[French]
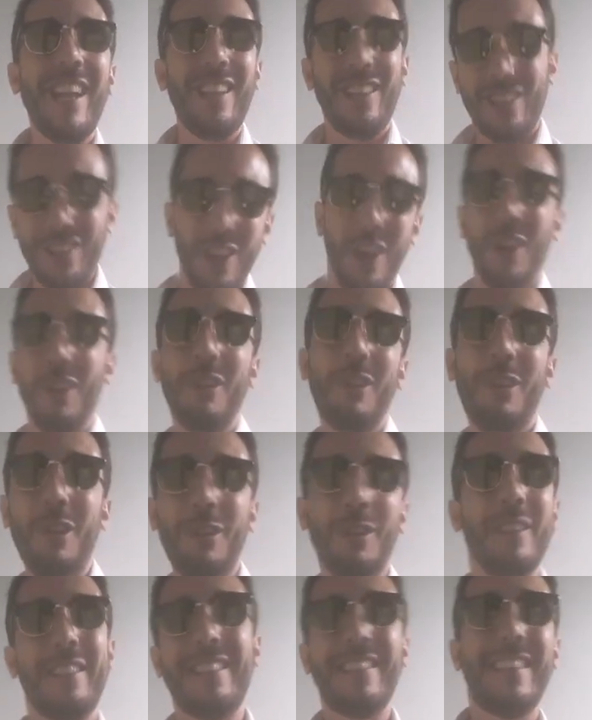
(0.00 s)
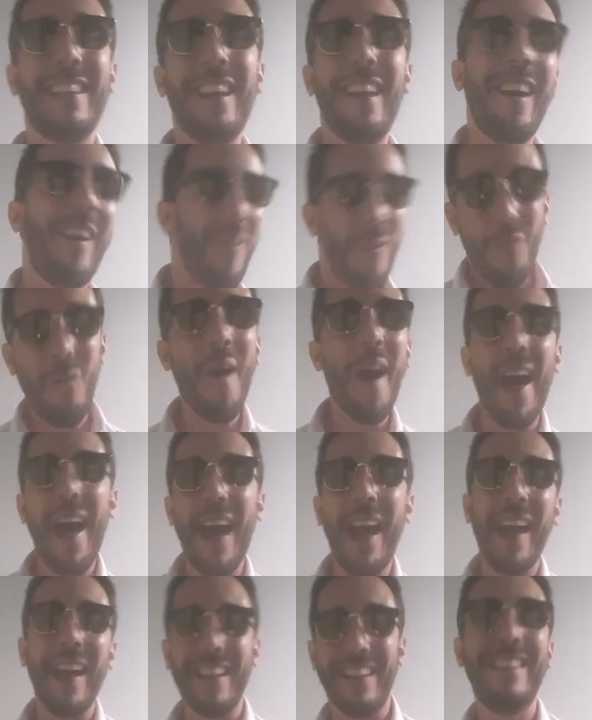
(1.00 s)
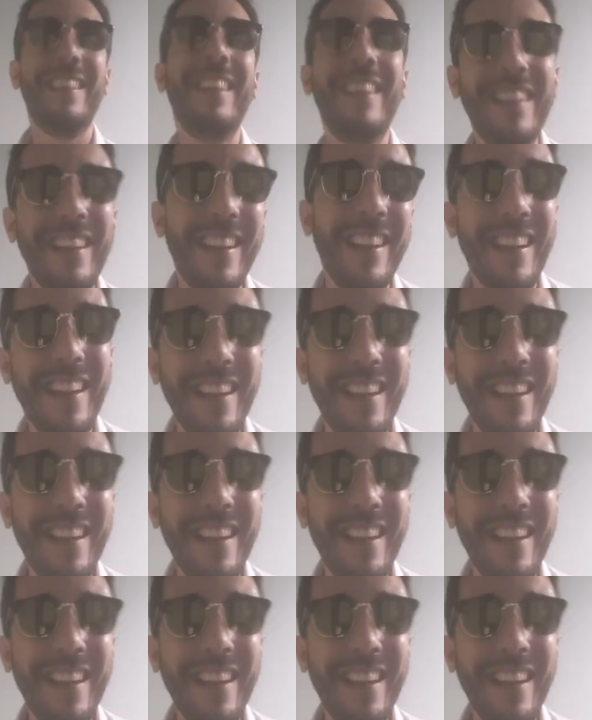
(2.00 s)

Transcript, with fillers: J'adore le x Clan, ouais